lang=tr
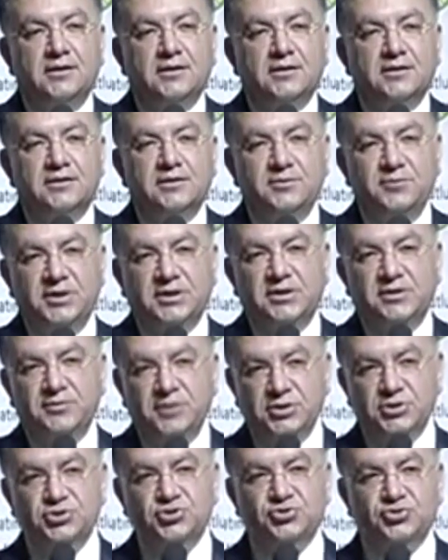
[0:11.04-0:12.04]
kıymetli
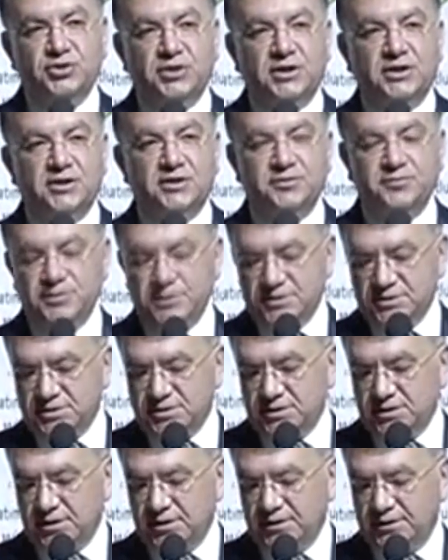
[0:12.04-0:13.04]
meclis
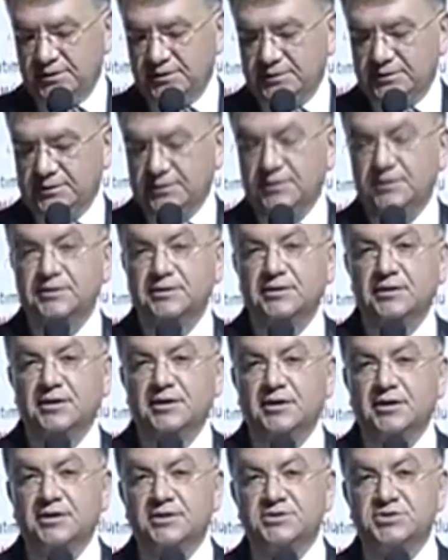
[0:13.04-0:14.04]
üyelerimiz,
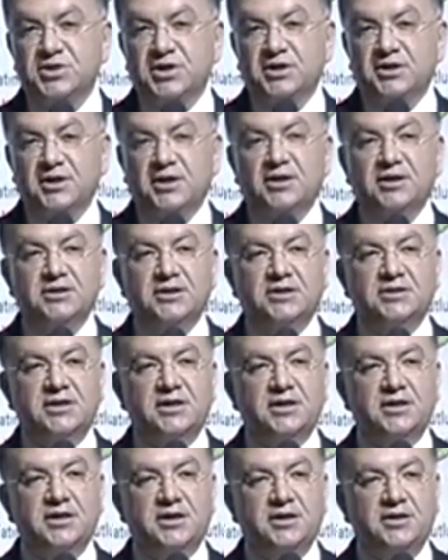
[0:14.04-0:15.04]
Zehra Ana
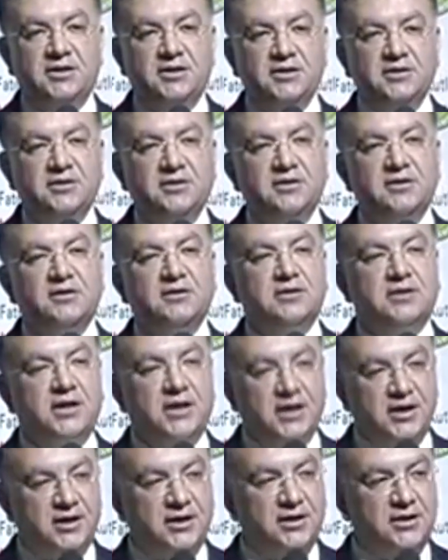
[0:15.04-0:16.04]
Derneği'nin
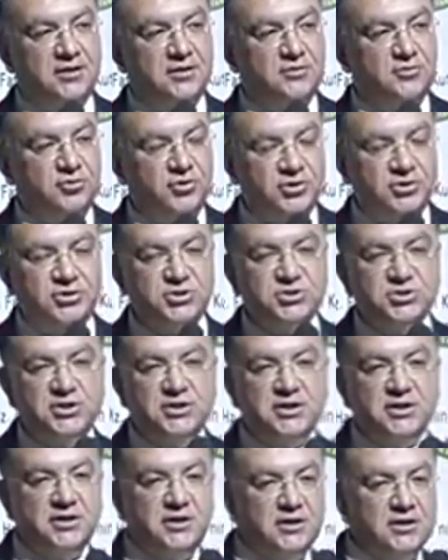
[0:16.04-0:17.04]
değerli
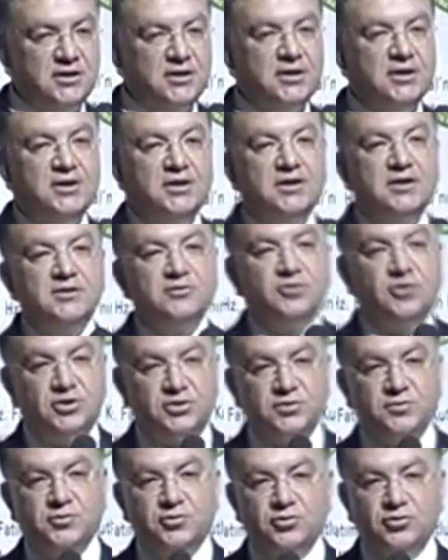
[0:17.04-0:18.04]
yöneticileri,
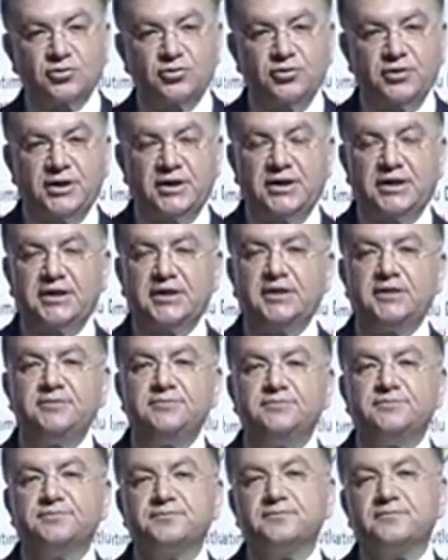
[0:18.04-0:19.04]
yönetim kurulu
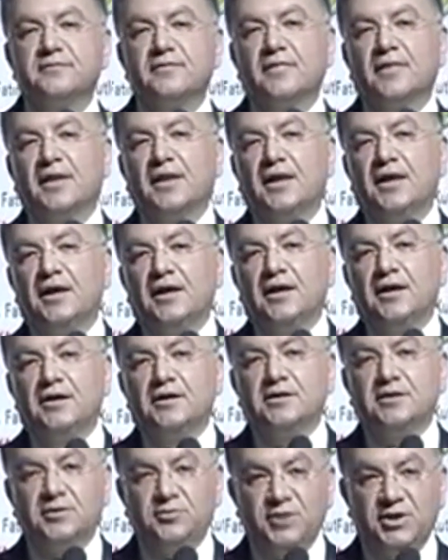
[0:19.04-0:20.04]
üyeleri,
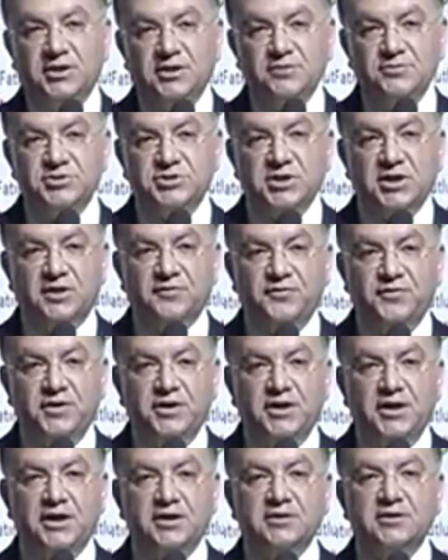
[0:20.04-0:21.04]
kıymetli
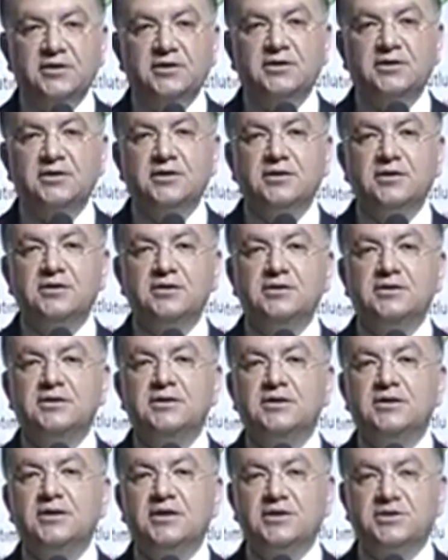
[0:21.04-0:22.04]
misafirler,
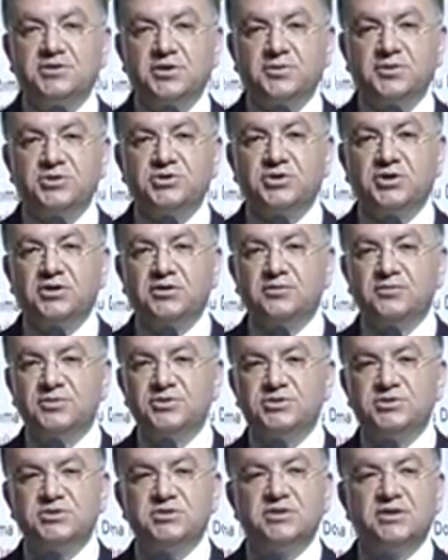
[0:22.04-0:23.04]
ilçe
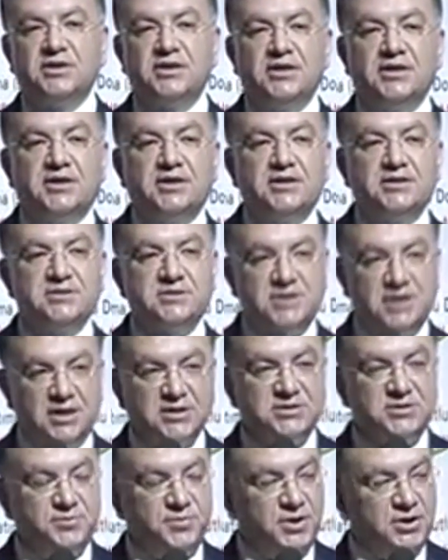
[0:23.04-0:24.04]
başkanımız,
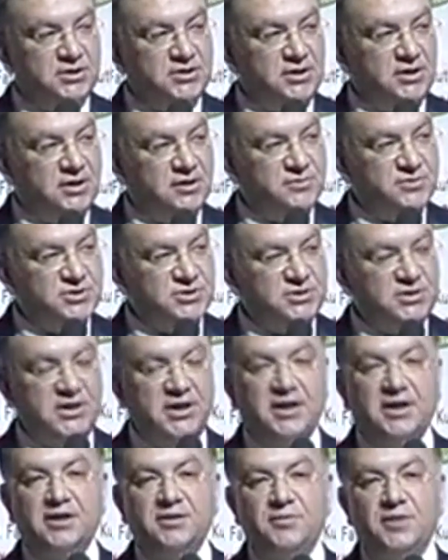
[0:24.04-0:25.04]
siyasi partilerimizin
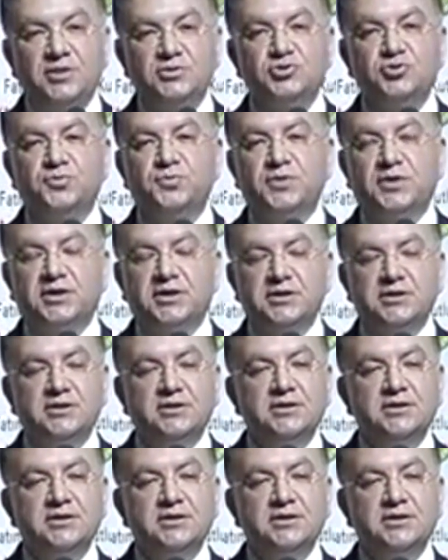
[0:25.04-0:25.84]
değerli mensupları,